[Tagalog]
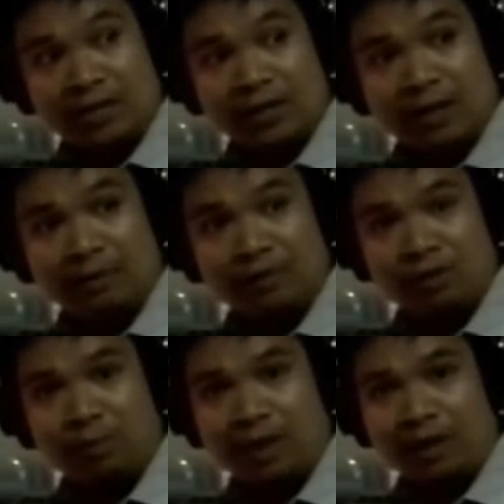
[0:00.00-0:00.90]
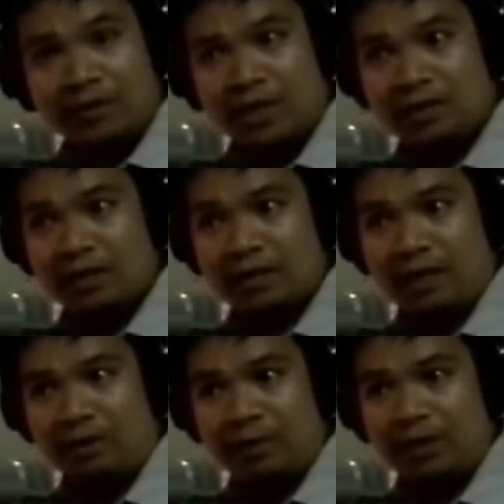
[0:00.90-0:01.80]
Kasi alam niyo, pag ang cells
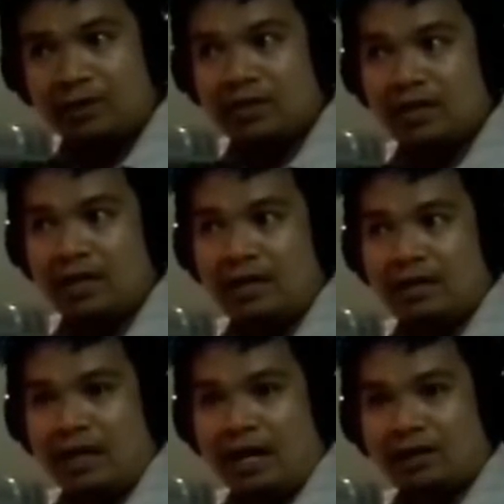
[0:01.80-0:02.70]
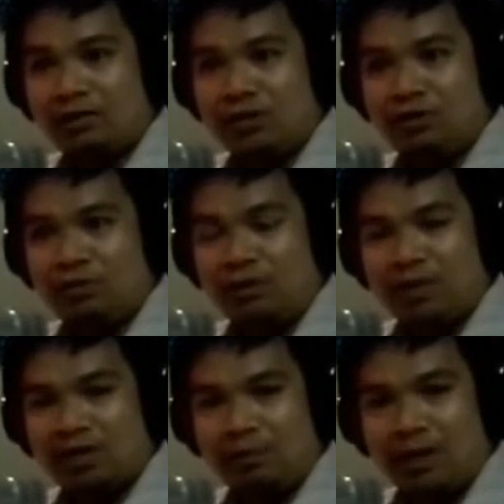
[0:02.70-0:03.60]
na damaged, kahit anong inom mo
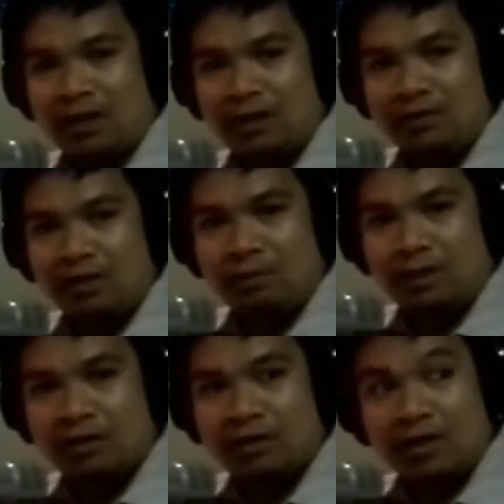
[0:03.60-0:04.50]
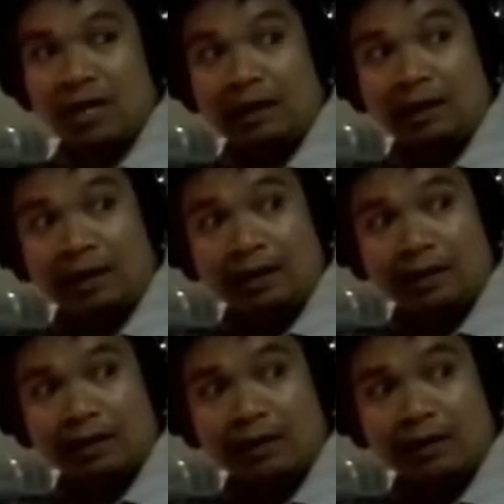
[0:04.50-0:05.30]
ng vitamina, hindi, ma- hindi gagaling.